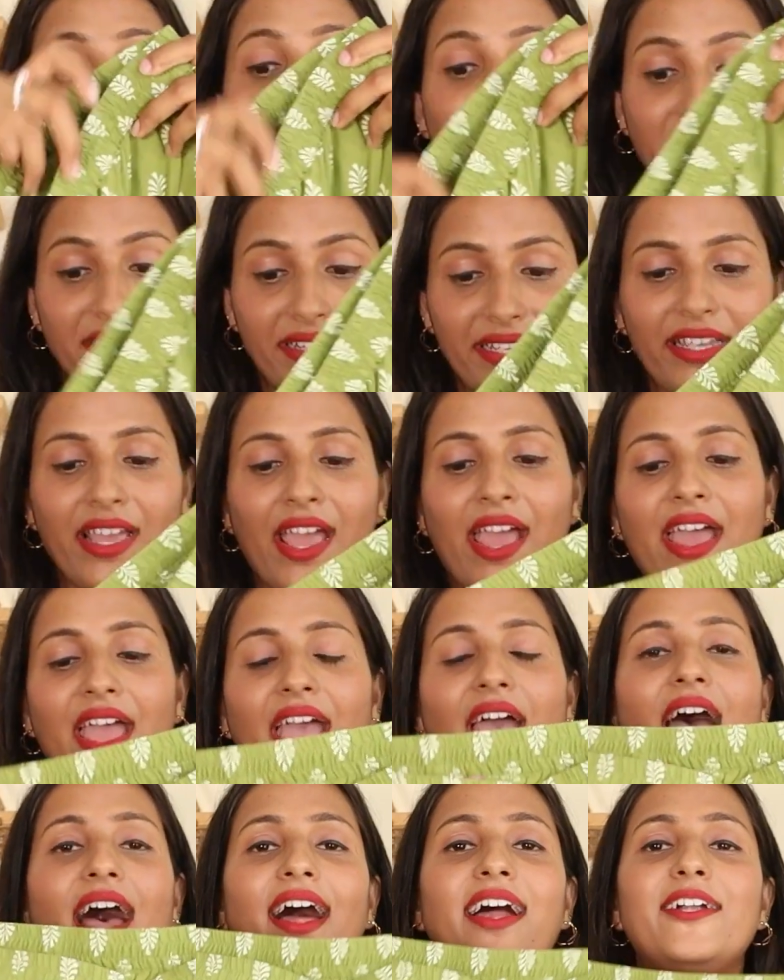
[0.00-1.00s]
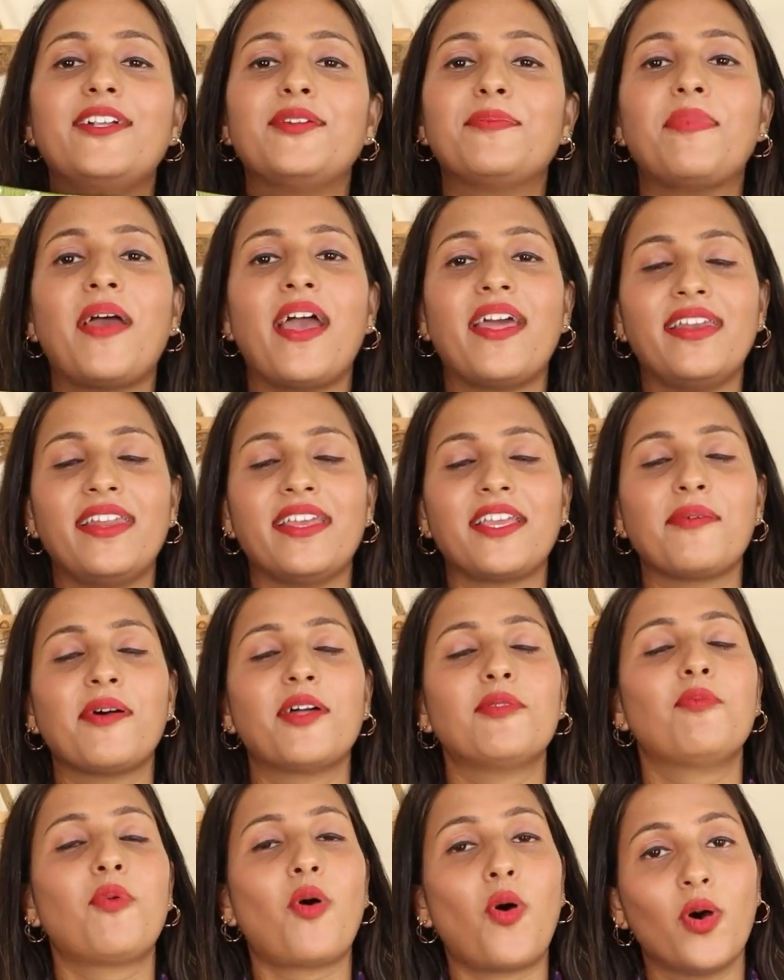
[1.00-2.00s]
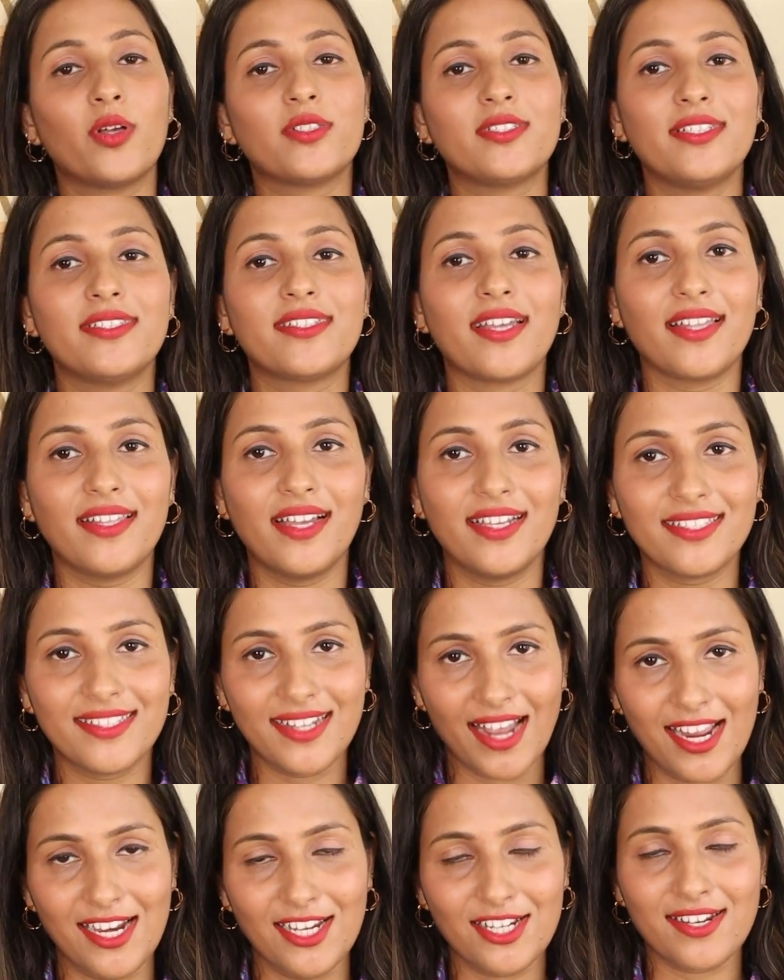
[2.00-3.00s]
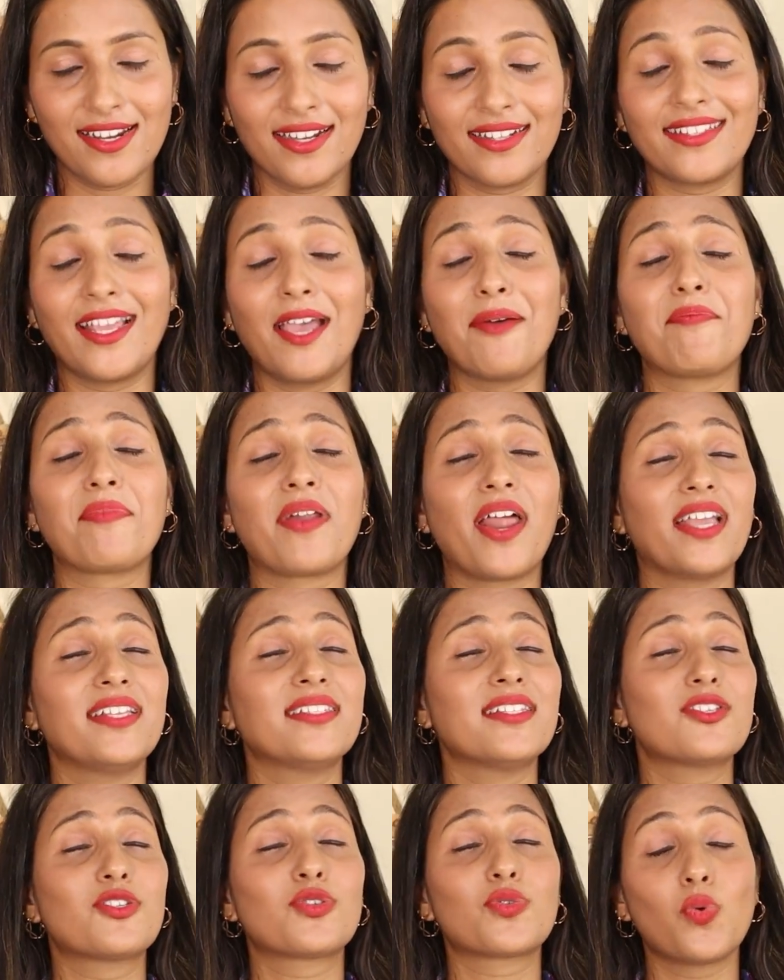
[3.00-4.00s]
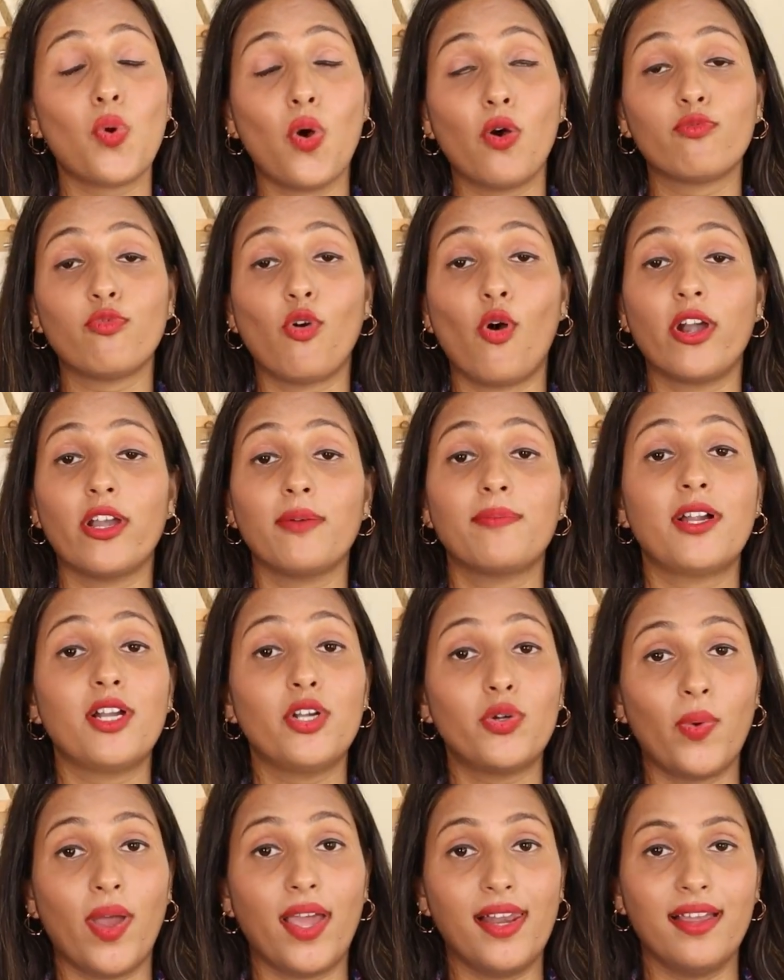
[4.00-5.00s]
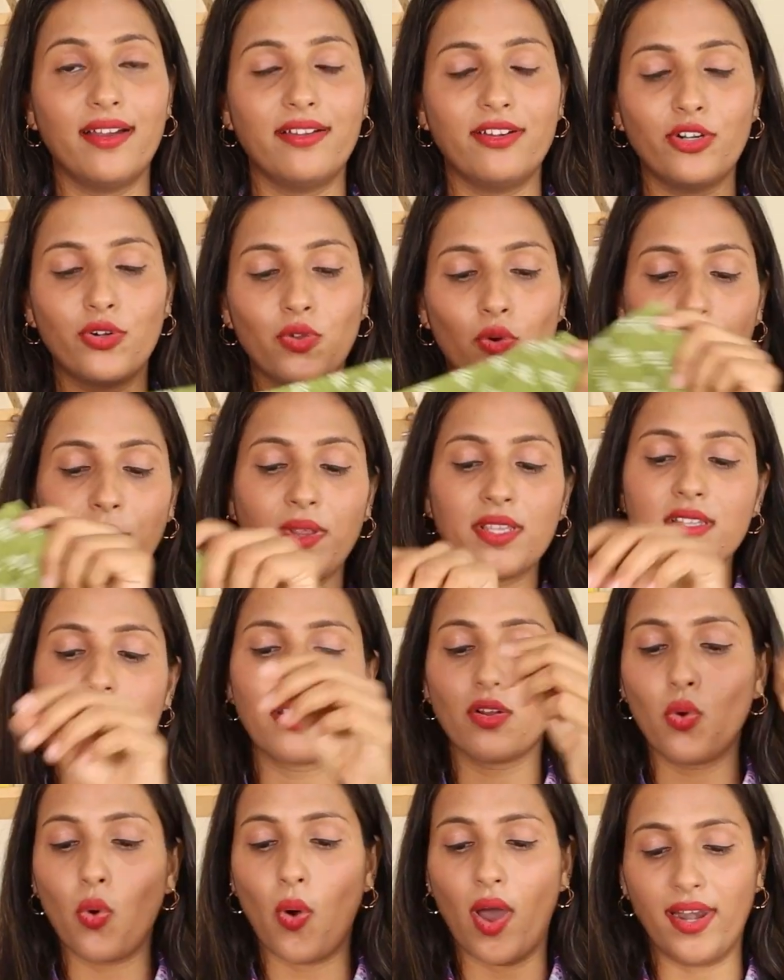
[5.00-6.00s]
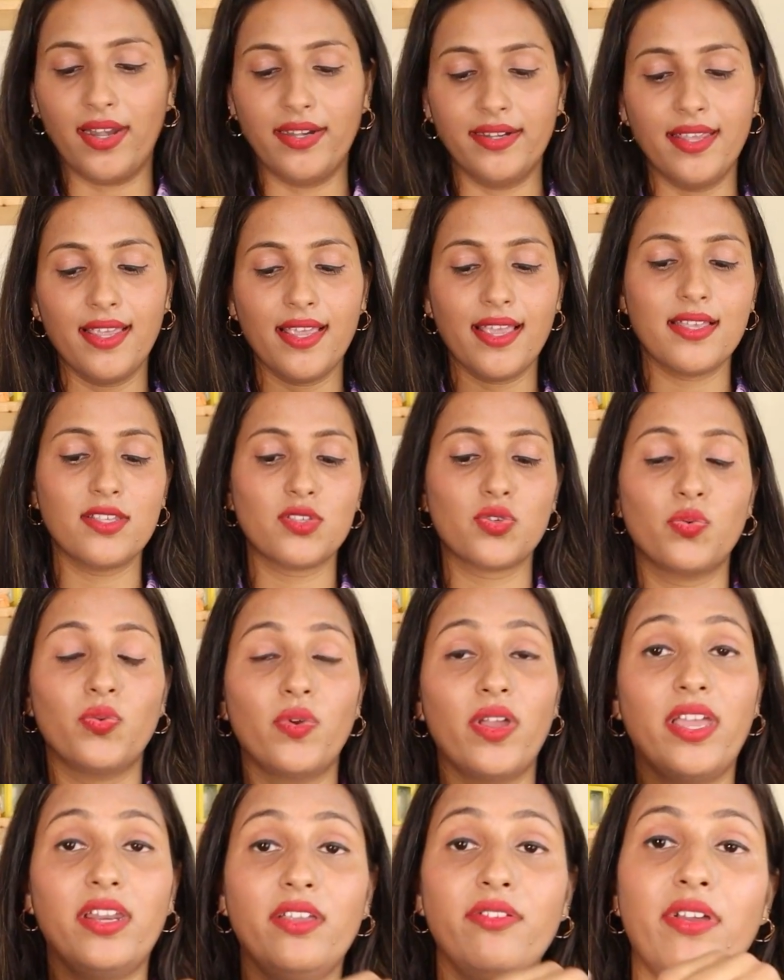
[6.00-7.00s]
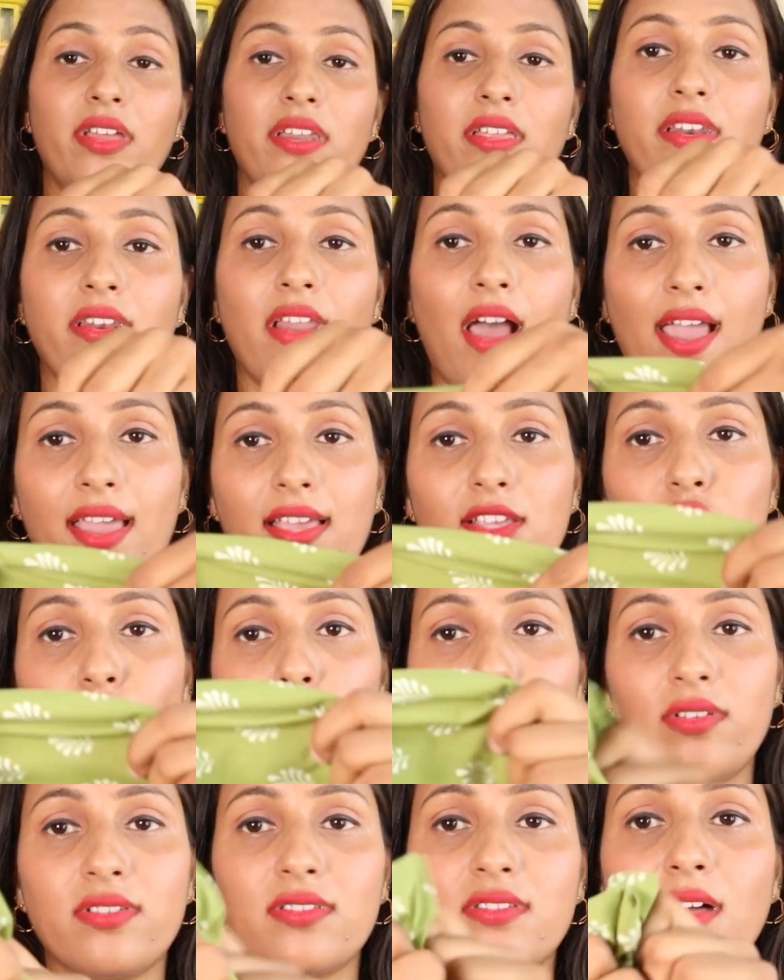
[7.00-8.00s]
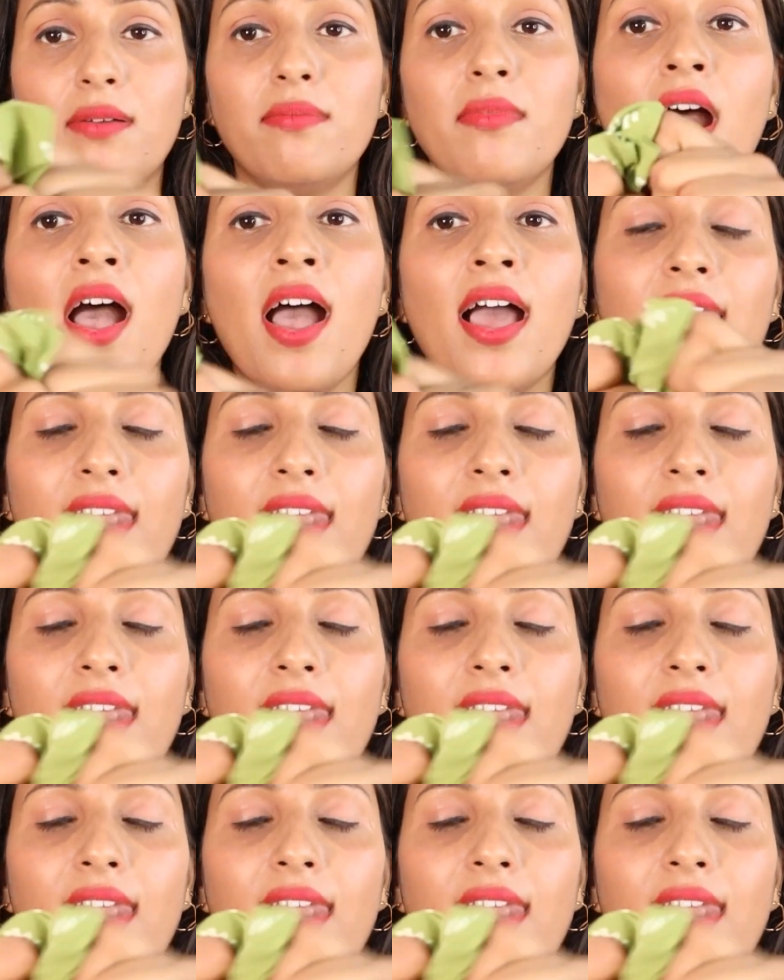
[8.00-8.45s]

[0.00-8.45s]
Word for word: प्रिटी है एंड पहनने के बाद बहुत ही ज़्यादा स्टाइलिश लगता है प्राइस इज़ सो अफोर्डेबल ट्वेल्व हंड्रेड रुपीज़ एंड क्वालिटी इज़ वेरी वेरी नाइस और सम